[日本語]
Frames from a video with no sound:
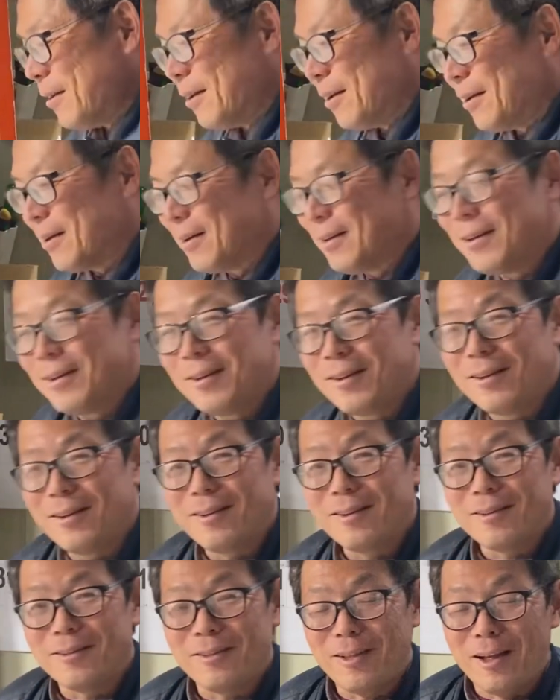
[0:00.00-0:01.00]
台本にない
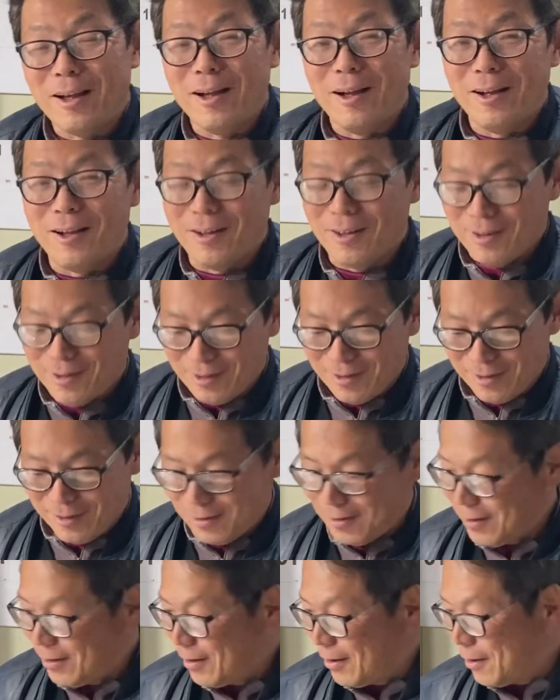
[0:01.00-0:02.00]
ものぶっこだかんな
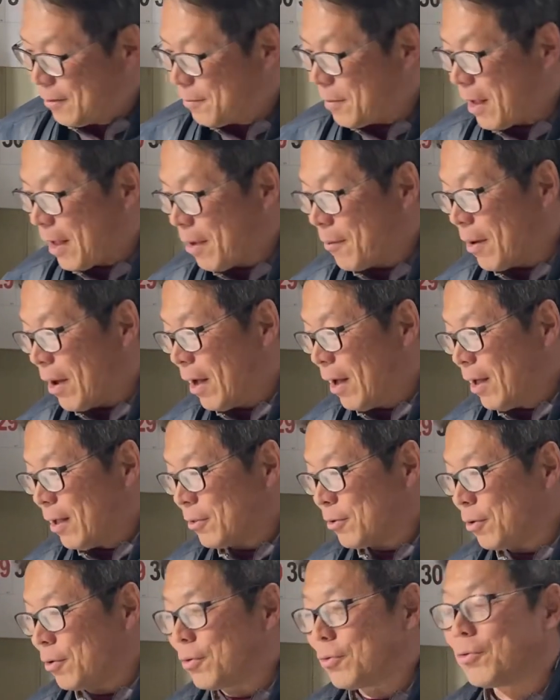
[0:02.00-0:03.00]
まあ、ええわ。
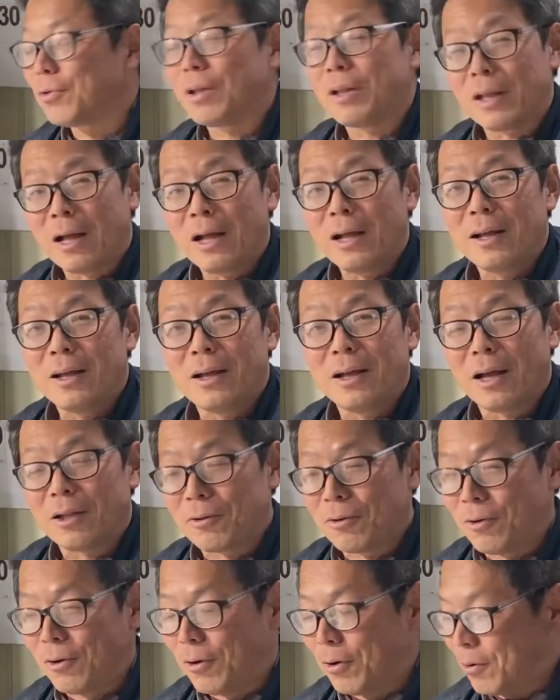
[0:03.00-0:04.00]
ということでな、はいあ
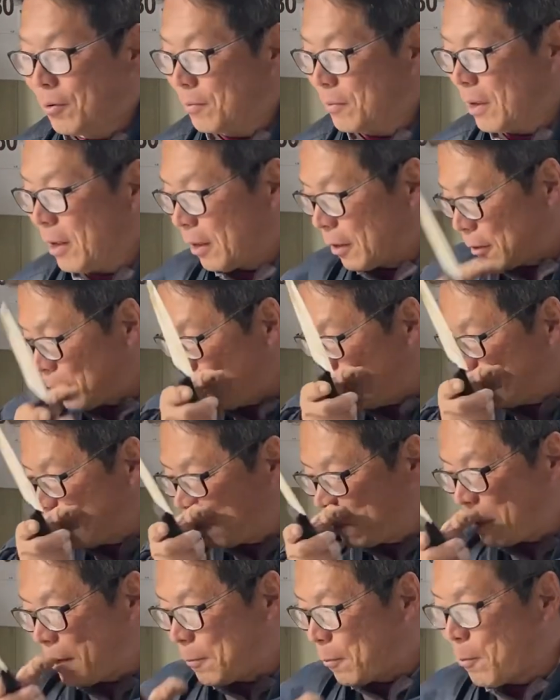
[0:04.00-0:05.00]
の、まあ、要す
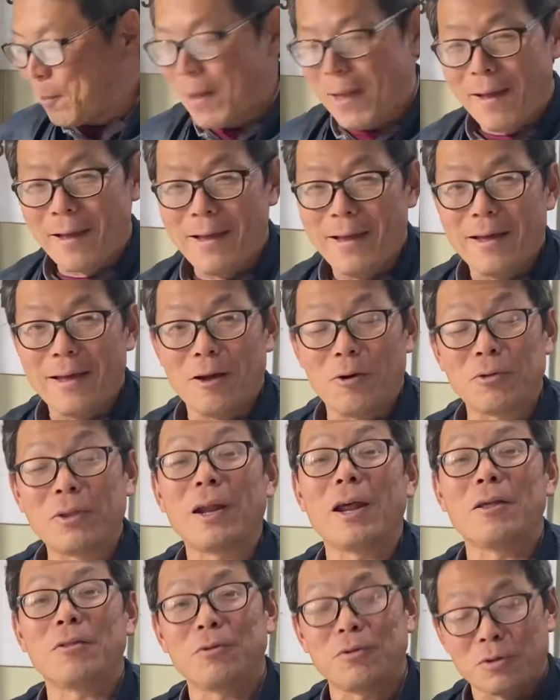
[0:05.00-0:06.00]
るに、もぺん、おさ
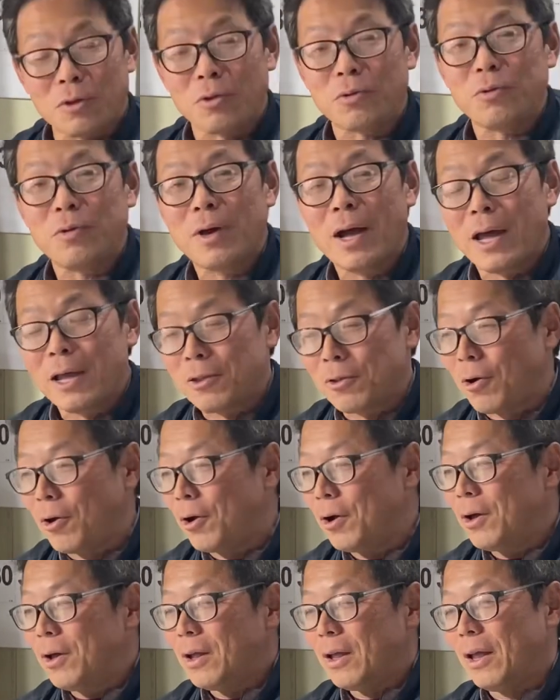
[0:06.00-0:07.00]
らいすると、腐敗
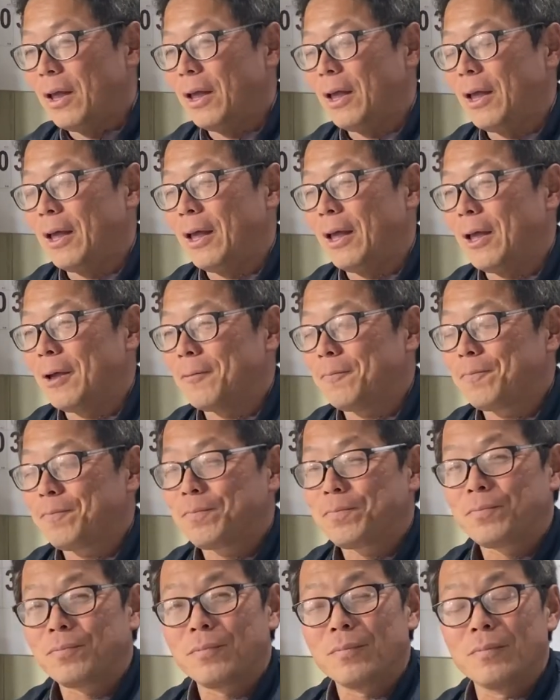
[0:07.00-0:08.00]
と、えー
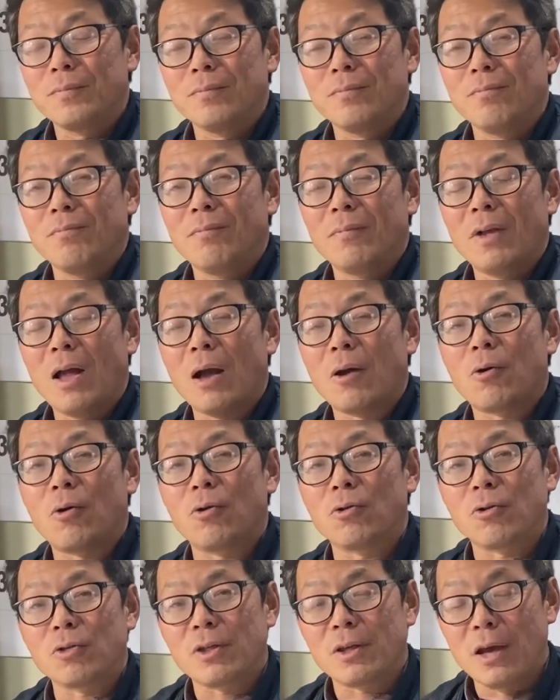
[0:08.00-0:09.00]
発
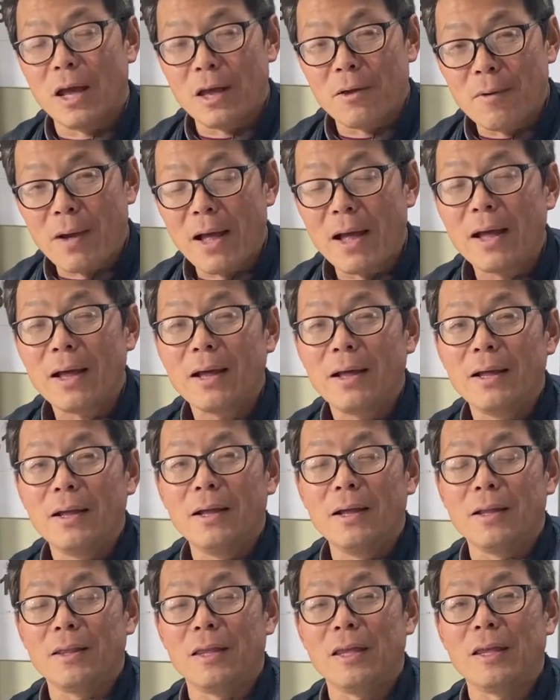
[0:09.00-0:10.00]
酵の違いは、
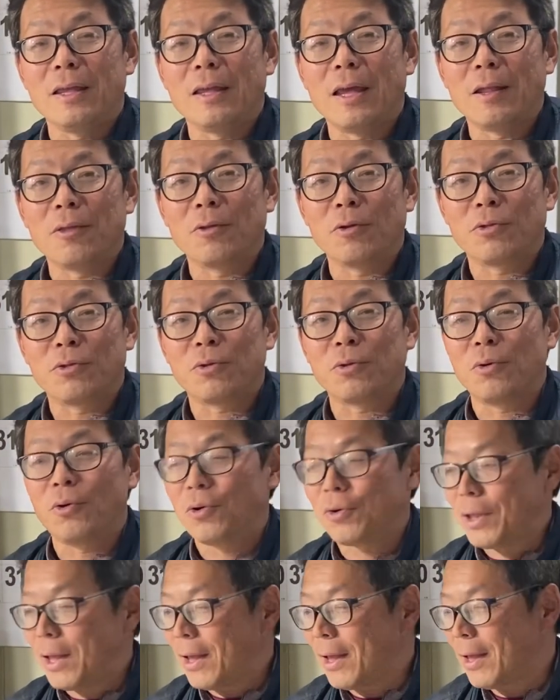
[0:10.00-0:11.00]
人間の都
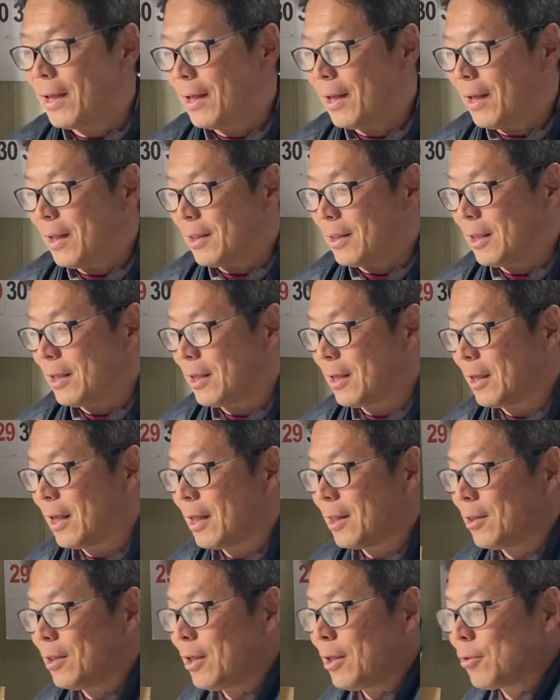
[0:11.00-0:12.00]
合で、人
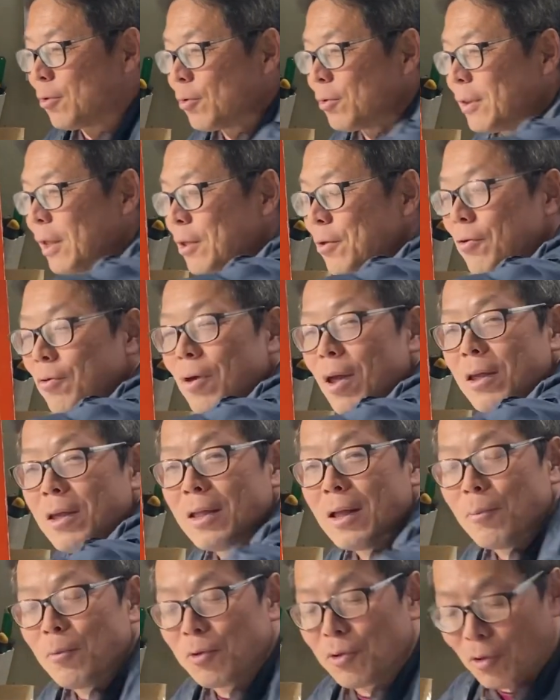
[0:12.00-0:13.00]
間にとって有益
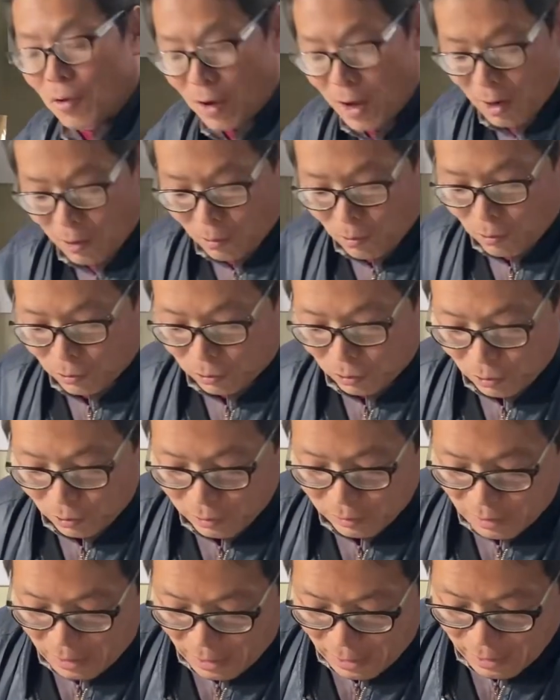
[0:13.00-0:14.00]
なものを発酵と呼
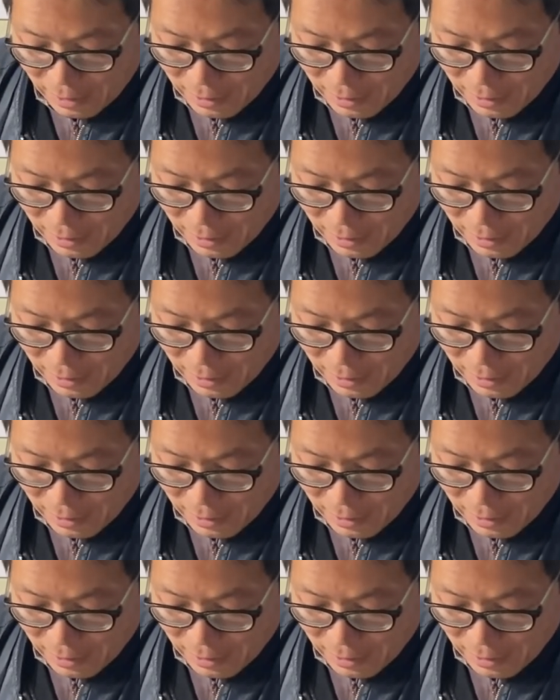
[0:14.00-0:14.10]
んで、